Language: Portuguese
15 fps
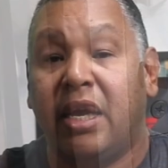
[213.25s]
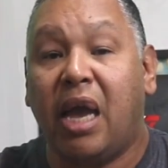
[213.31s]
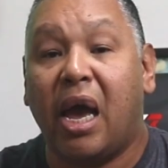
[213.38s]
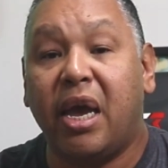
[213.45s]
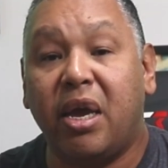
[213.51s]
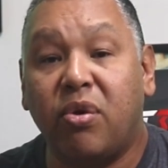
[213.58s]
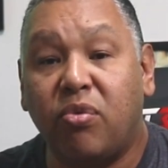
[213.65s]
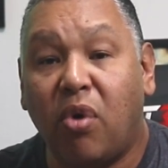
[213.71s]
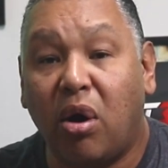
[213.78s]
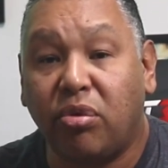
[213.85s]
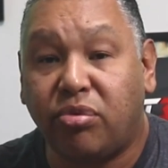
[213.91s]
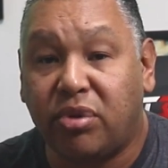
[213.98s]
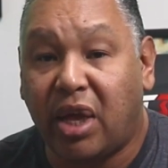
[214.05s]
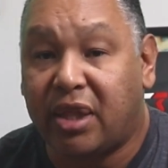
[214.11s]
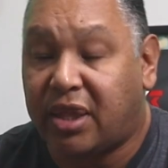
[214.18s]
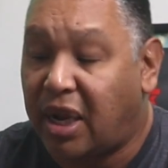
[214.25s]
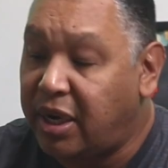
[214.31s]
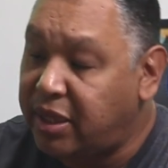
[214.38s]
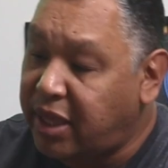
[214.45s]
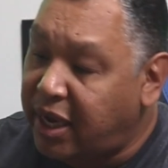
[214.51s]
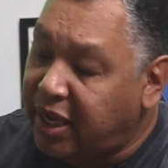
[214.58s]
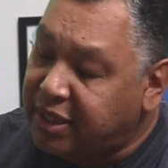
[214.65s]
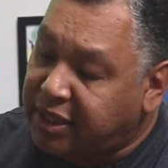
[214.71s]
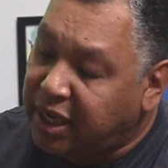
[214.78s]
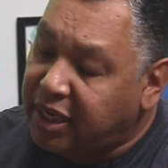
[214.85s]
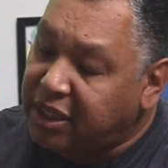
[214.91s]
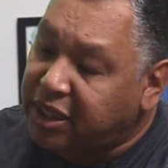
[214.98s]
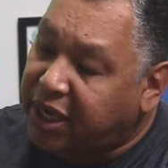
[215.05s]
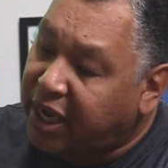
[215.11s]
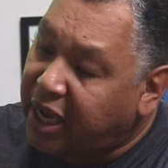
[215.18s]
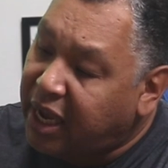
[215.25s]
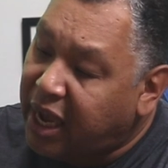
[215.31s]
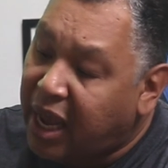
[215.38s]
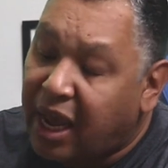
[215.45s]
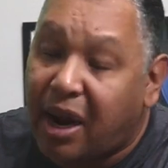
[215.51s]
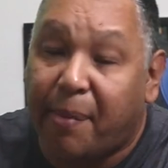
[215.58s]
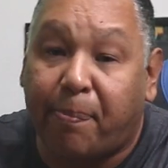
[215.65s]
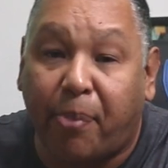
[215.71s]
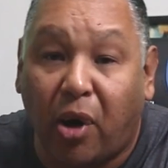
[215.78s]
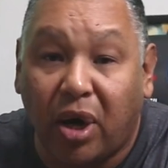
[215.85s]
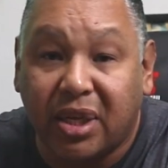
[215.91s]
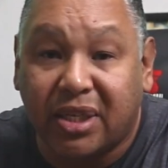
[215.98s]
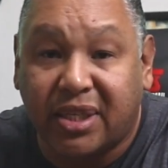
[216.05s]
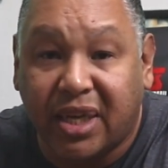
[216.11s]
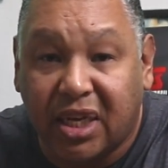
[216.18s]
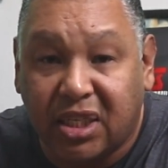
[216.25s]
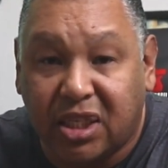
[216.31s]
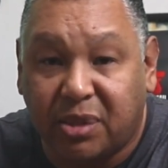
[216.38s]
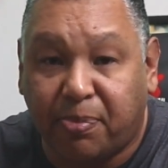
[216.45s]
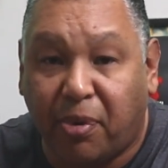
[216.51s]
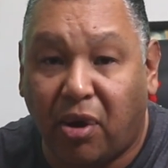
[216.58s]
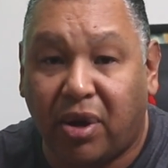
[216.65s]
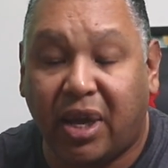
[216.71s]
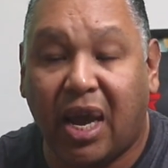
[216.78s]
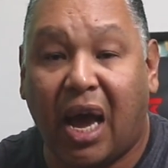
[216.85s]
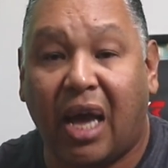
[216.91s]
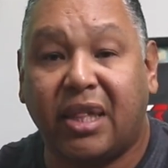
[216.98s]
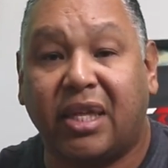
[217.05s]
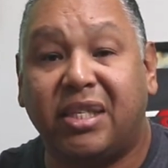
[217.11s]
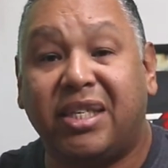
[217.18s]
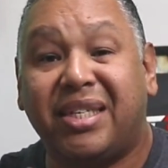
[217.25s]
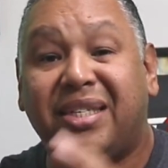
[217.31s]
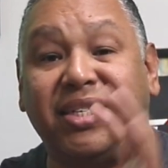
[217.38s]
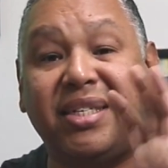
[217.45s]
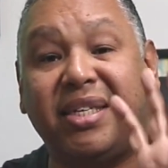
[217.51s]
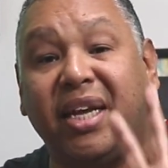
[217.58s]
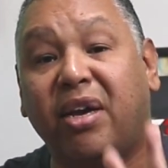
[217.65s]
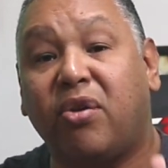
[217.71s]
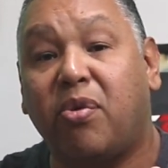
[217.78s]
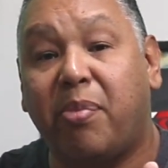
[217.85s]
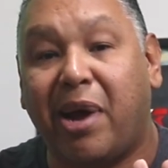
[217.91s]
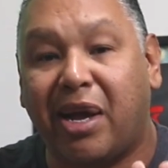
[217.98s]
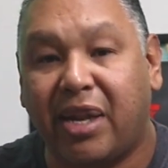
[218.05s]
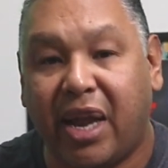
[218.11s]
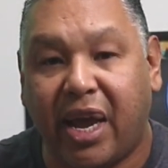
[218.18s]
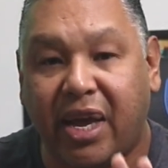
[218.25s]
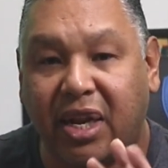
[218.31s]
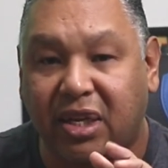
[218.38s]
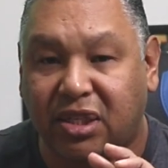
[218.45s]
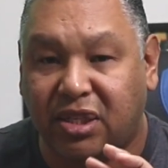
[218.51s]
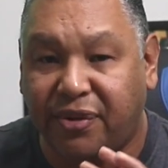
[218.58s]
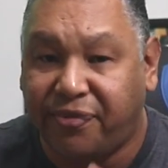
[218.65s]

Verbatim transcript: E aí um outro detalhe interessante que ela pode ser desbloqueada de cinco maneiras